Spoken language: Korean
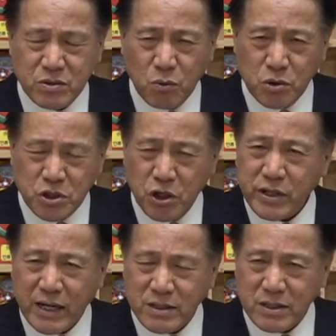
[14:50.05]
온
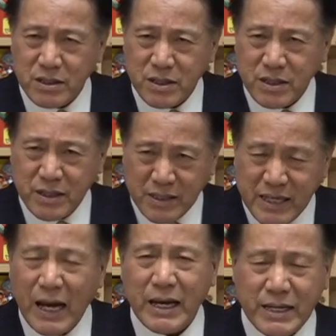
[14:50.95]
천하를 그냥
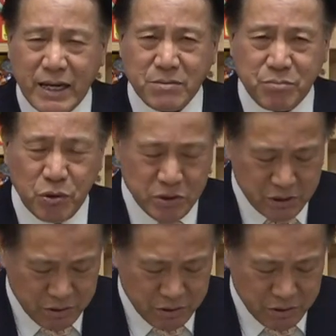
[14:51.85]
사해라는 평,